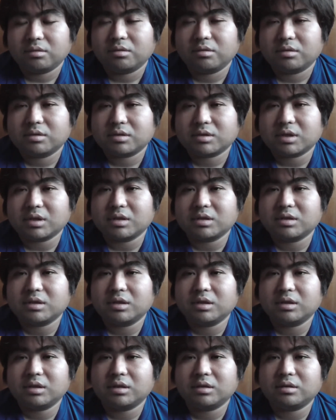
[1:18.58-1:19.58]
賛成
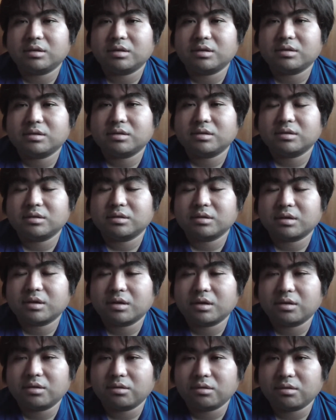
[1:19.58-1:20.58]
なんです
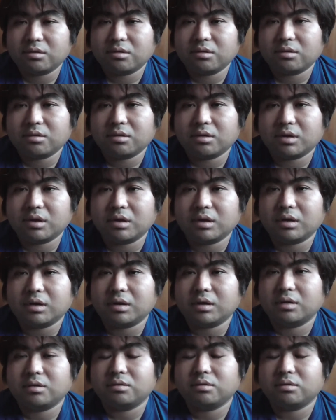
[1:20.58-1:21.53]
けど、そ